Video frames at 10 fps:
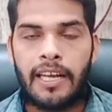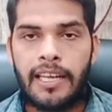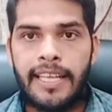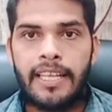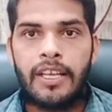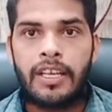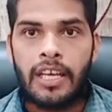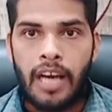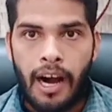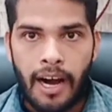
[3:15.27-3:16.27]
खाली
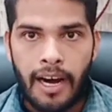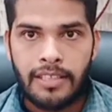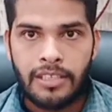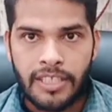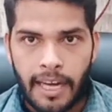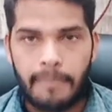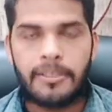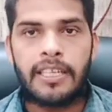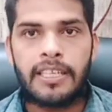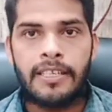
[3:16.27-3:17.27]
कि आज शाम
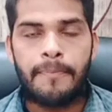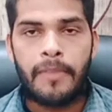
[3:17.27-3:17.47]
तक